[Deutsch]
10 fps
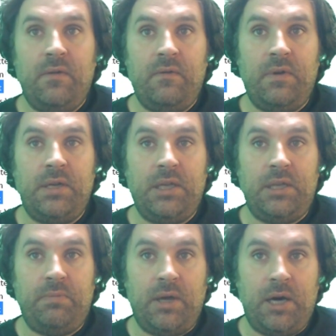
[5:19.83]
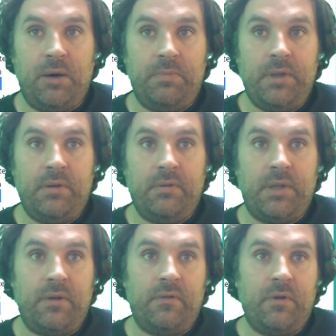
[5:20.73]
wird nicht behauptet und
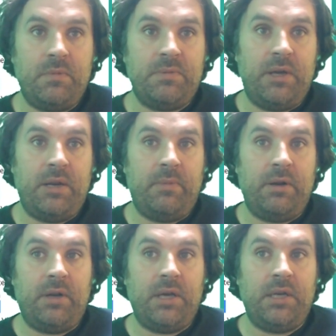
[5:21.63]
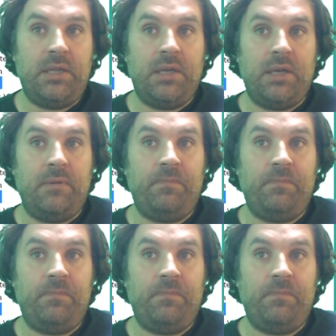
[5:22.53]
darauf kommt es meiner Meinung nach nicht an.